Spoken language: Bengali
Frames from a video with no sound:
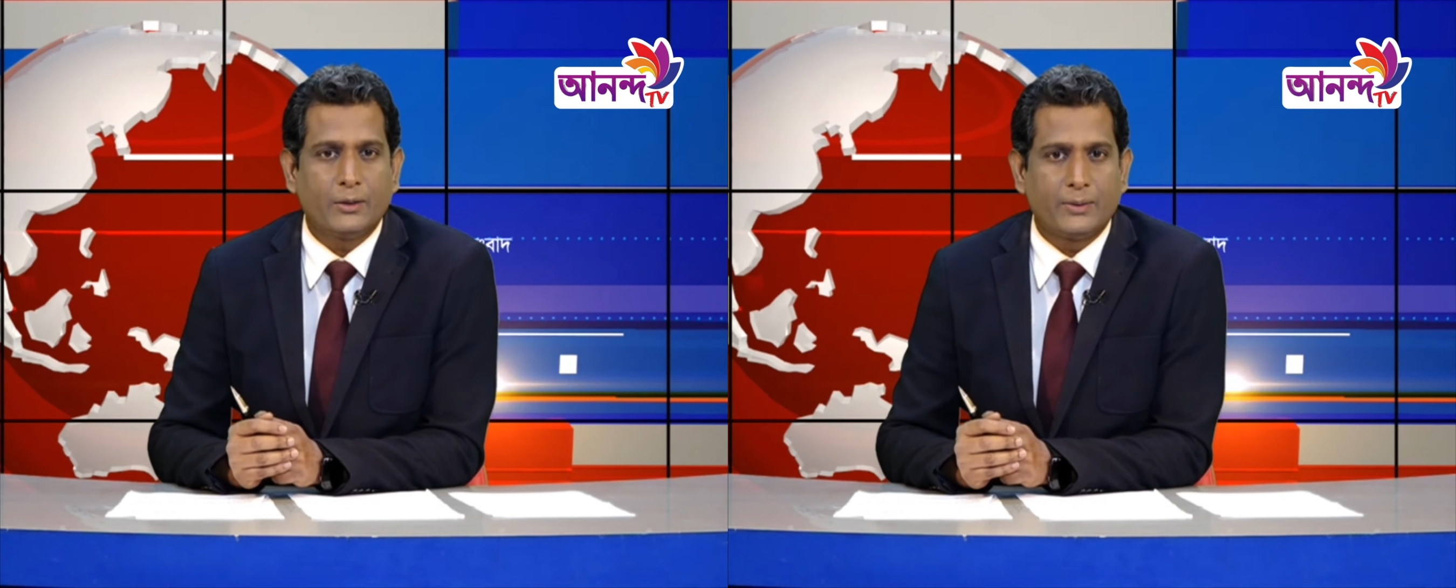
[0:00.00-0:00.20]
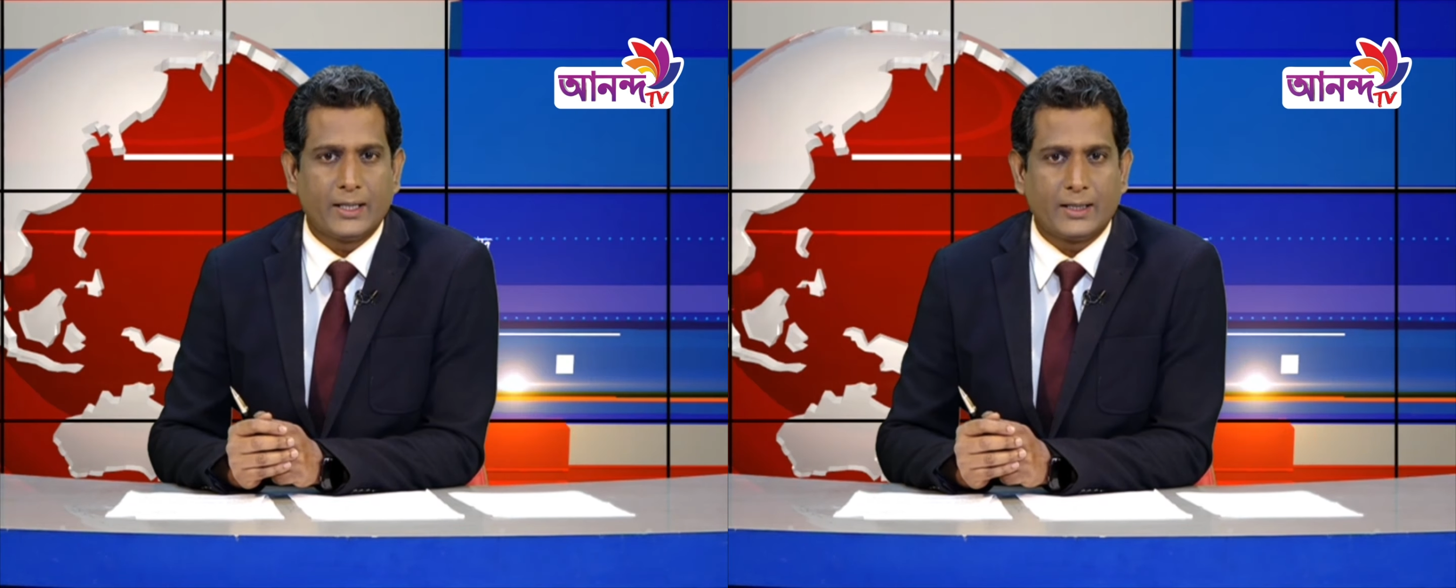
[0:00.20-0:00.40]

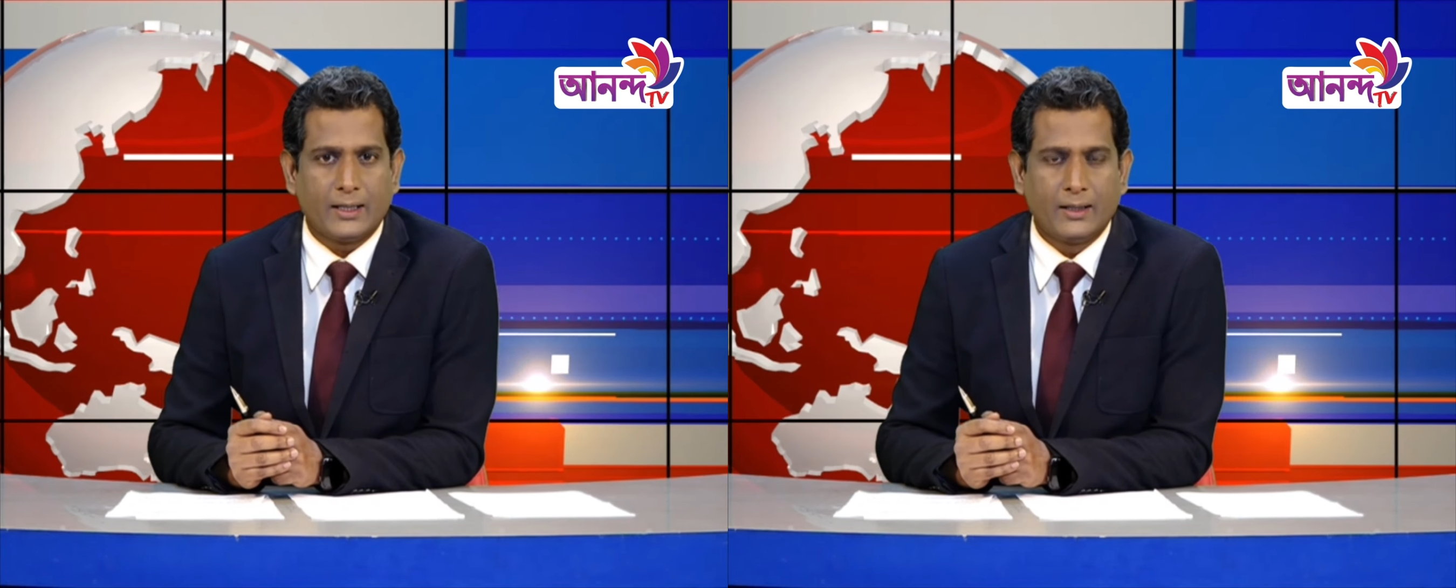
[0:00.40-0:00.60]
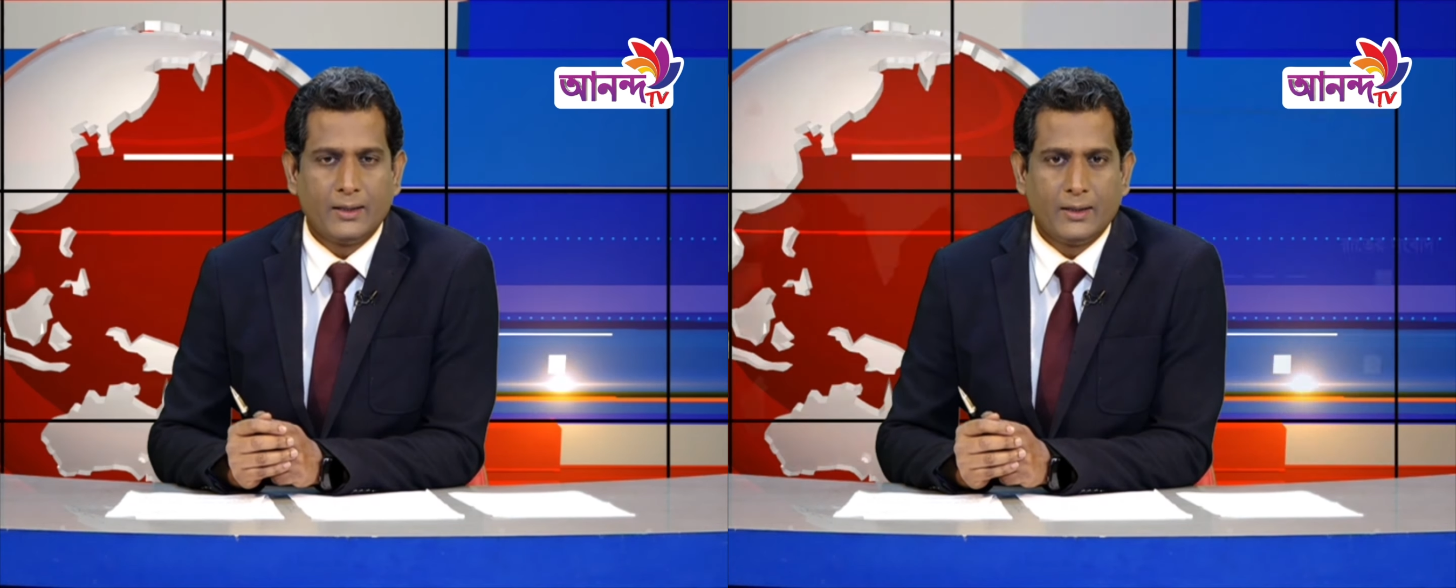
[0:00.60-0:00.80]
অভিনেতা
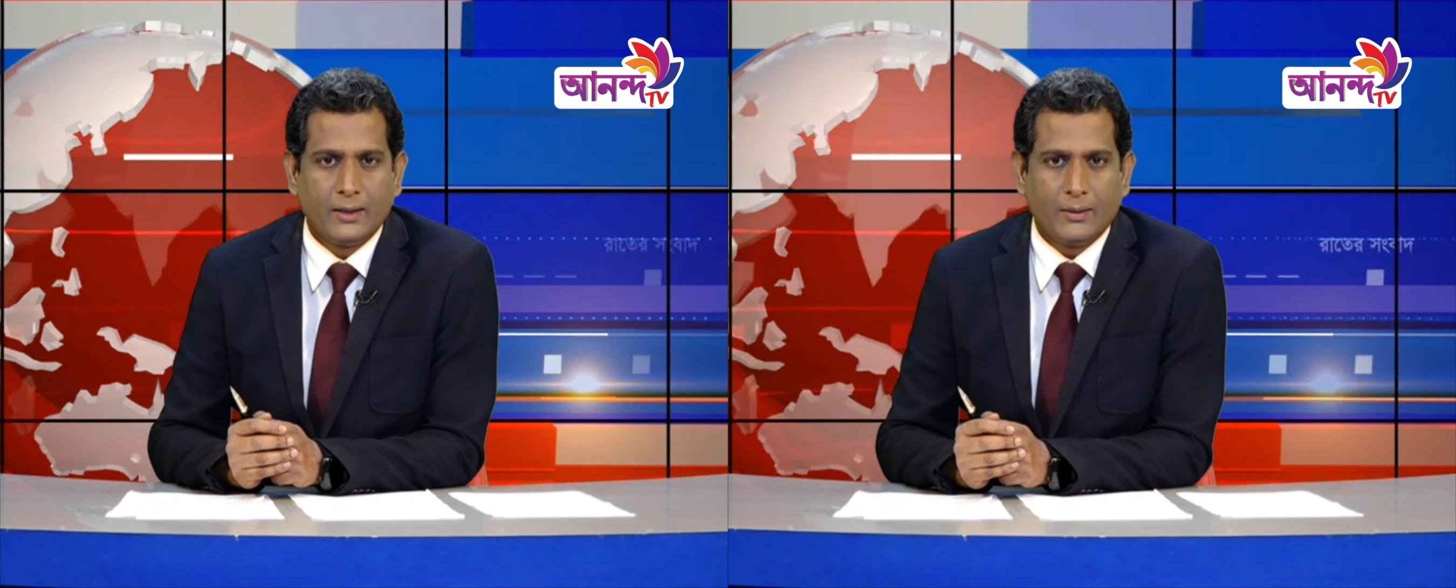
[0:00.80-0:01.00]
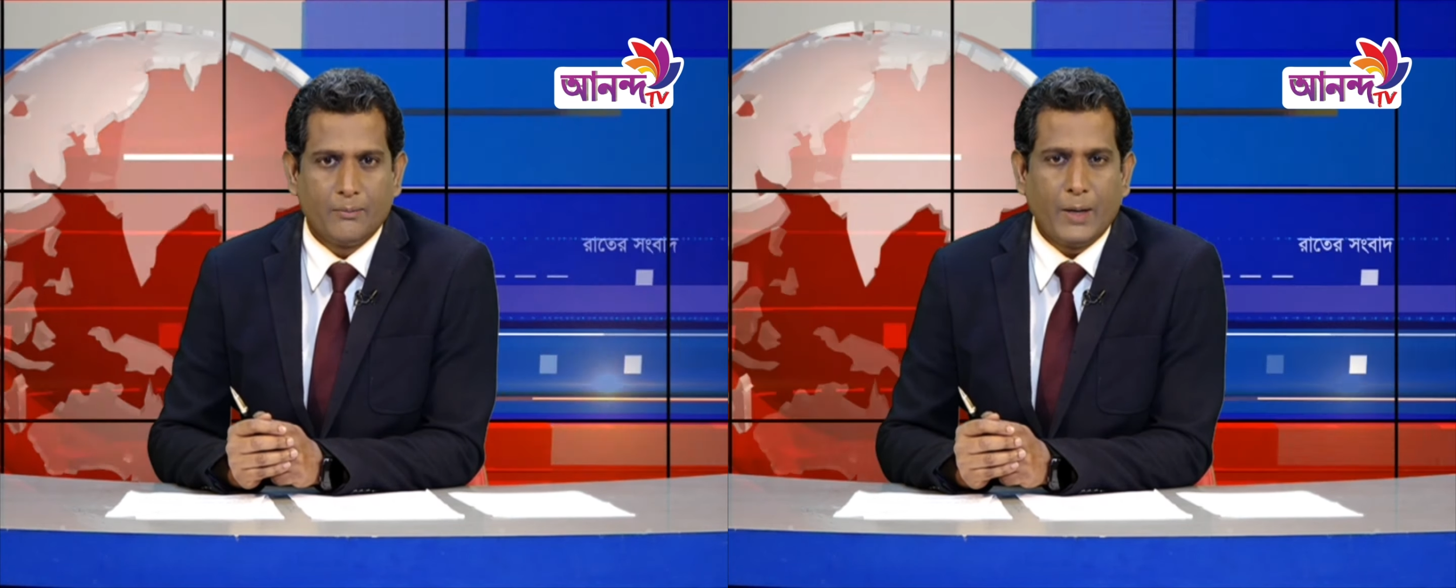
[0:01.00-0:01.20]

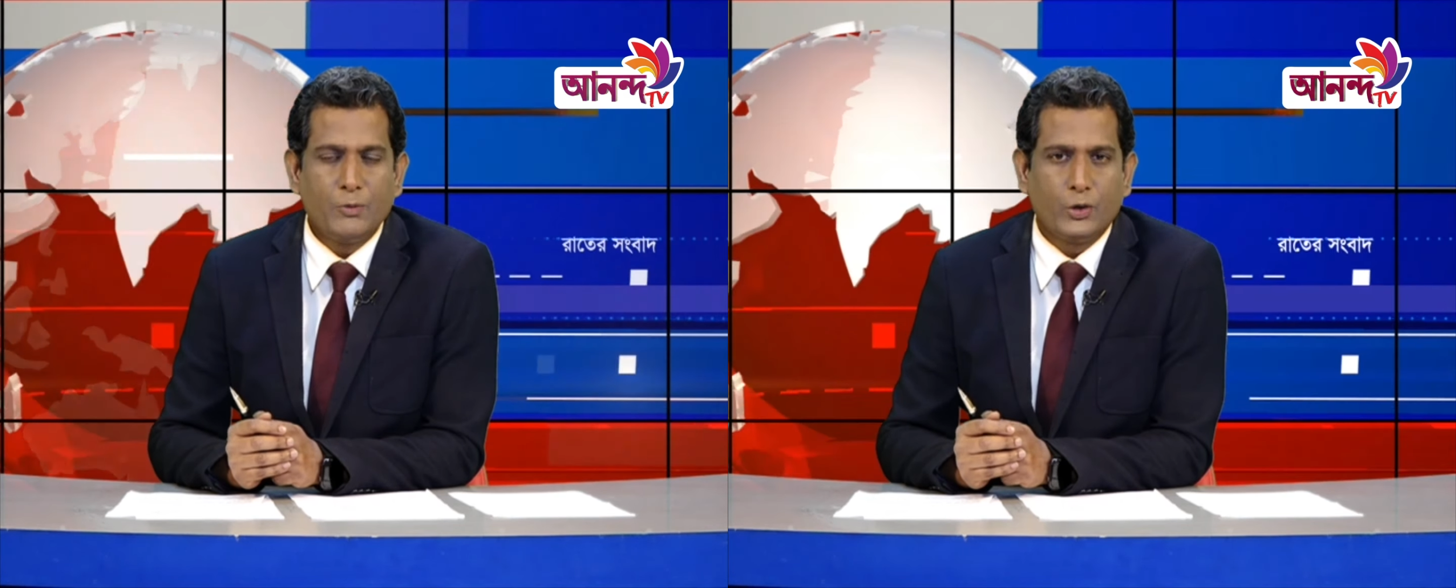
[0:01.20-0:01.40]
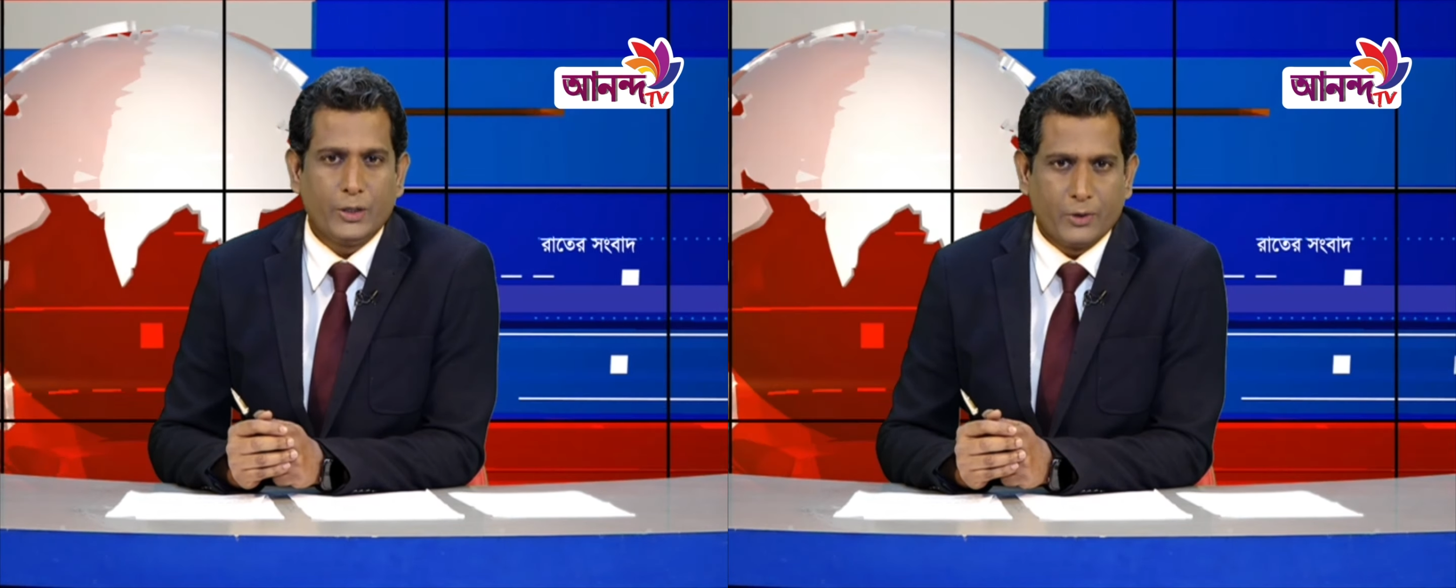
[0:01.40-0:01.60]

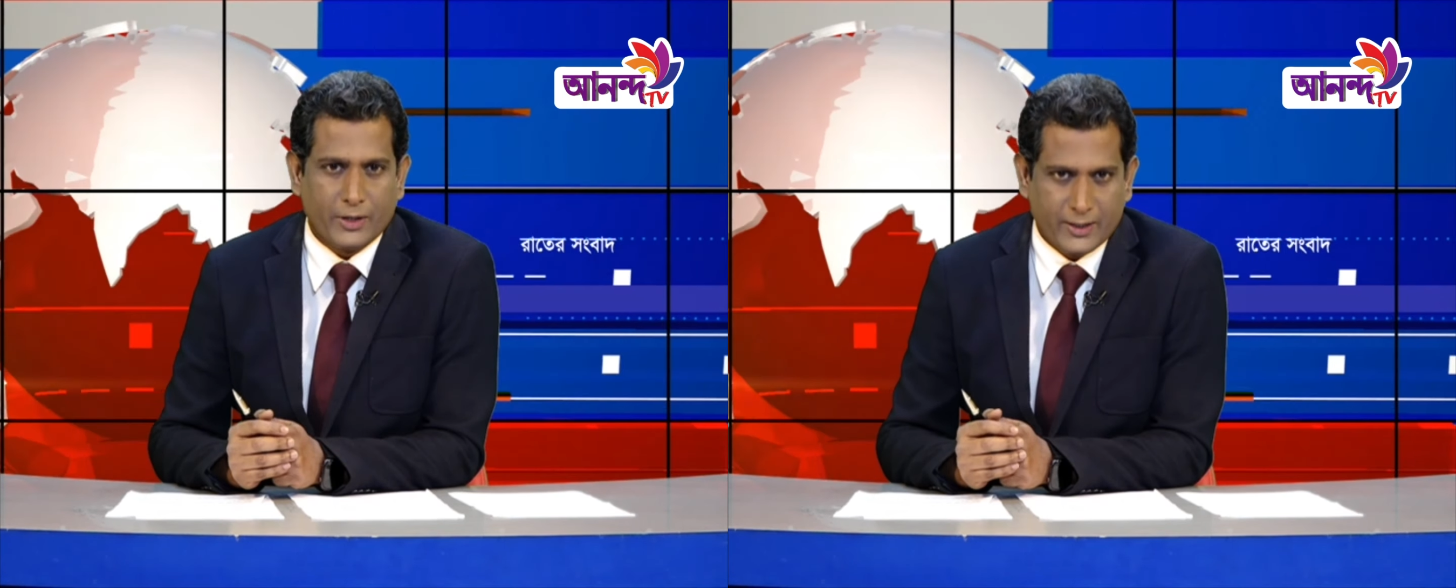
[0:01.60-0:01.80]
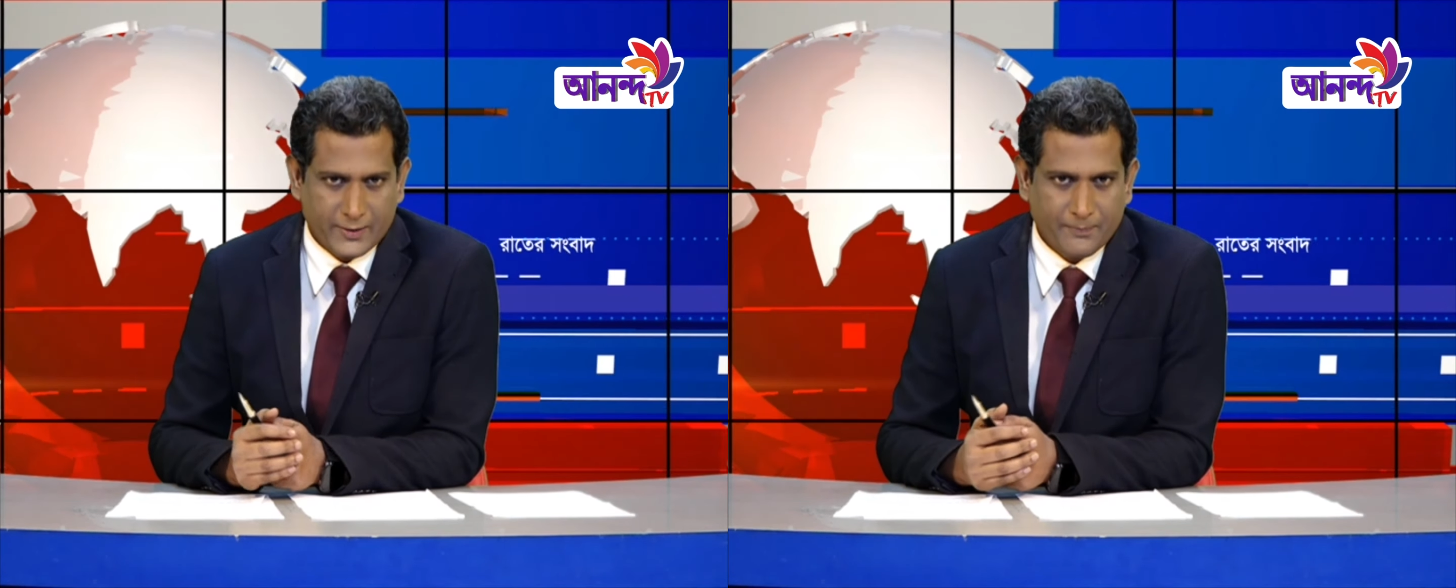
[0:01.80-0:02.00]
মামনুন ইমনের